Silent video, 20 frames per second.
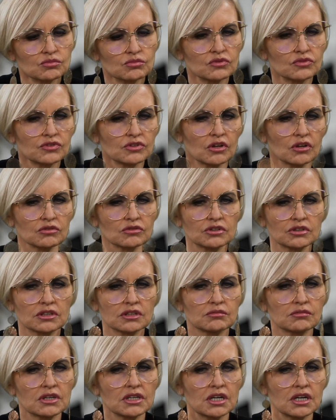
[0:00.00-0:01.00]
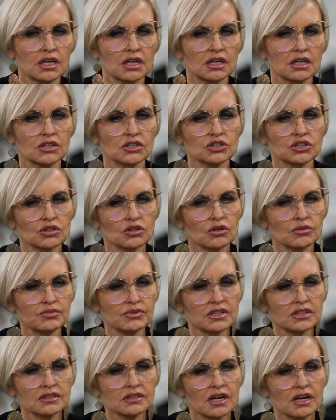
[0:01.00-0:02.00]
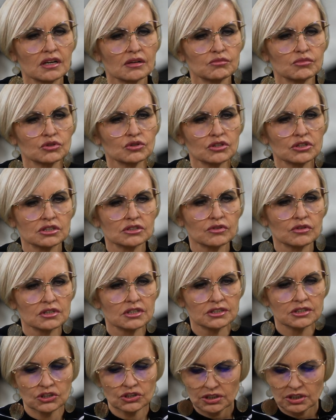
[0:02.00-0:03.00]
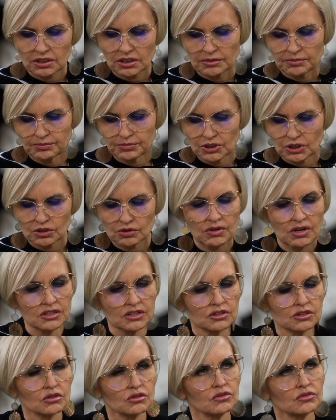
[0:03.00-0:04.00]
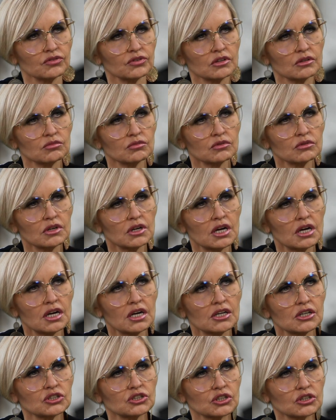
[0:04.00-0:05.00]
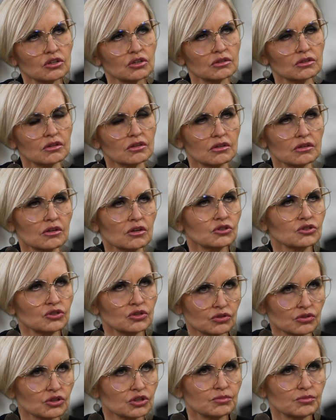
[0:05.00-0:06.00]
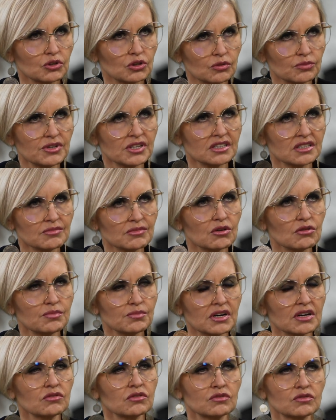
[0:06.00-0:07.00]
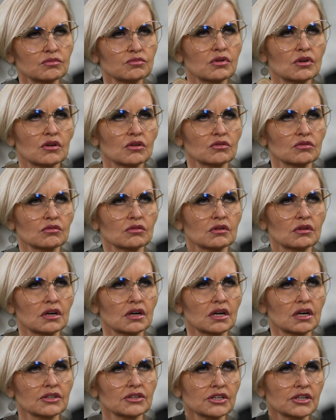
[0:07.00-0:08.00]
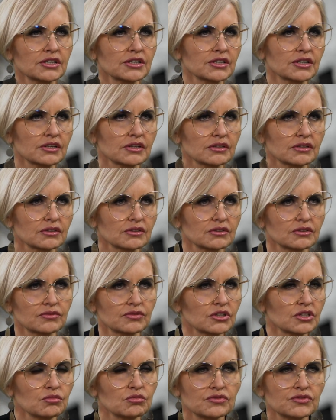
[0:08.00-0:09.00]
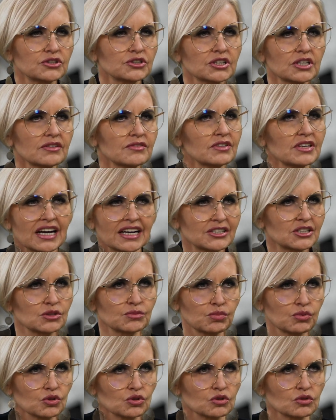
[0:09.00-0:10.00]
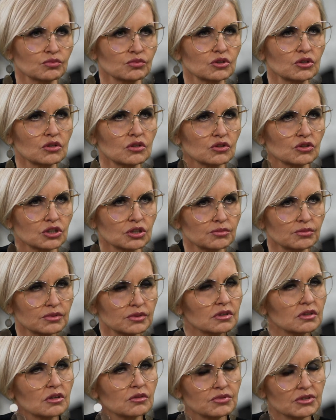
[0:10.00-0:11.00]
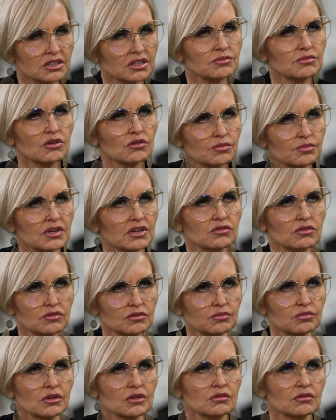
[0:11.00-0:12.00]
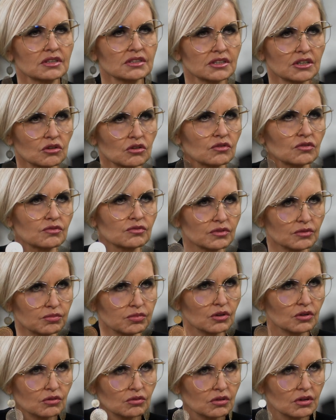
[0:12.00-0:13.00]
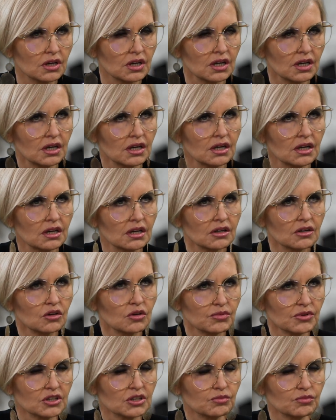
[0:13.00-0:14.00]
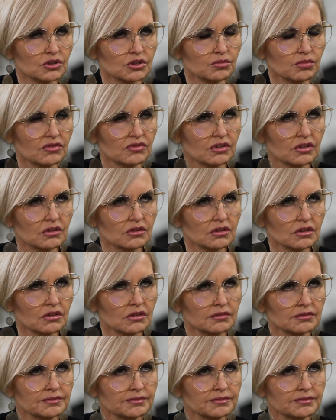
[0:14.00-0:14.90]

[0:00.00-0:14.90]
mówi o tym, że kobieta, bo to jest w ogóle też takie przesłanie tego filmu, że e, chodzi o to, żeby kobiety miały prawo wyboru, Dokładnie. a nie, e, wy nie mówicie w jaki sposób, tylko żeby kobiety miały prawo wyboru, Dokładnie a tego tak. wyboru kobiety pozbawiono.